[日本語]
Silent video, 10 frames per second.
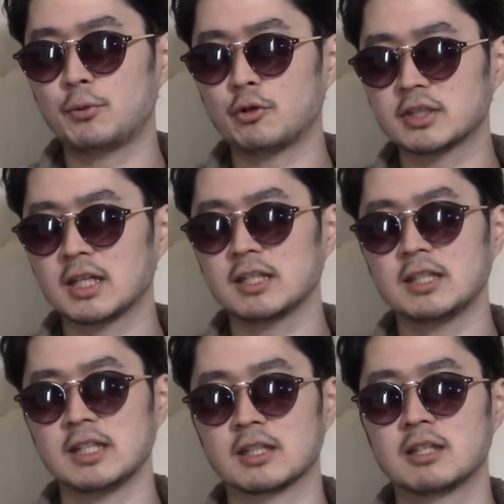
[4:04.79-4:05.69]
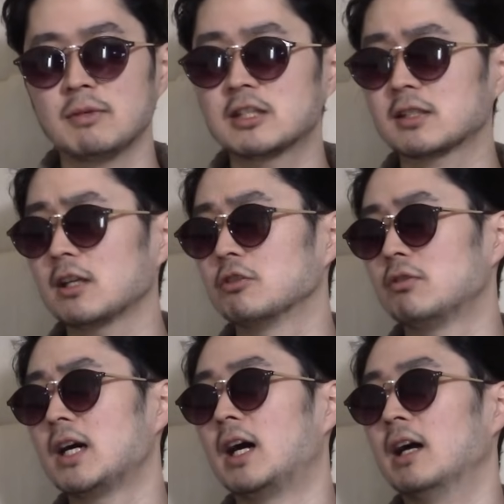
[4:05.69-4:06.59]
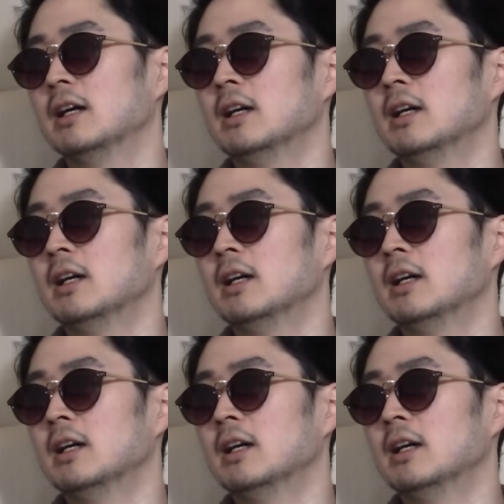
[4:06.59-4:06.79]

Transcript: 方的に決めつけるのは